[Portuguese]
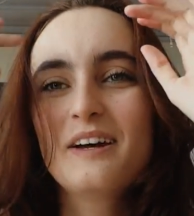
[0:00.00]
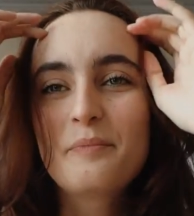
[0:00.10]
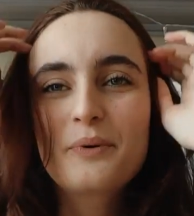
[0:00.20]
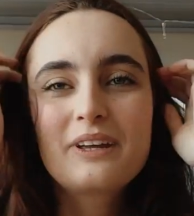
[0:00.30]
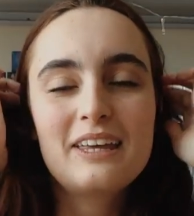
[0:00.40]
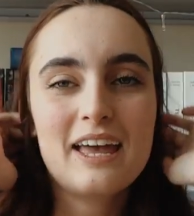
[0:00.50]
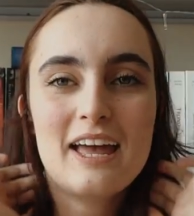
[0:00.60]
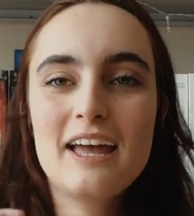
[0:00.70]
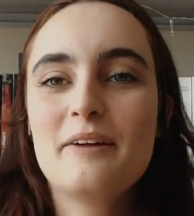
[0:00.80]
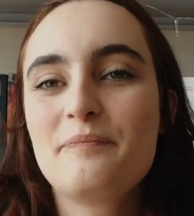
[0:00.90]
porque
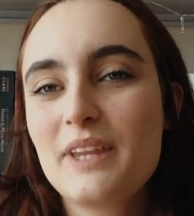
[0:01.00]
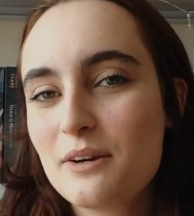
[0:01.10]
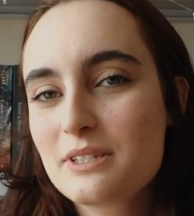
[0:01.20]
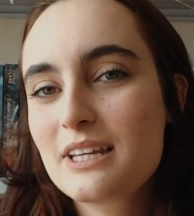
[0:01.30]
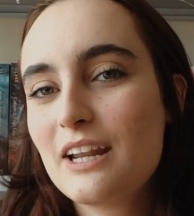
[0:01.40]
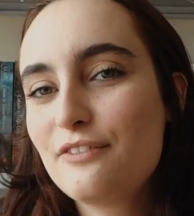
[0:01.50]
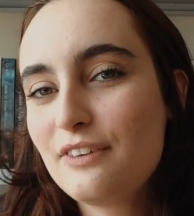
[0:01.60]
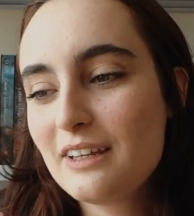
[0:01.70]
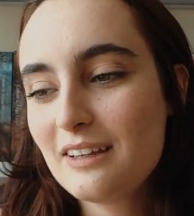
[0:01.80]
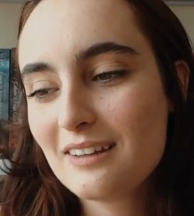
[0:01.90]
eu
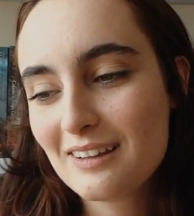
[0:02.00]
escrevi.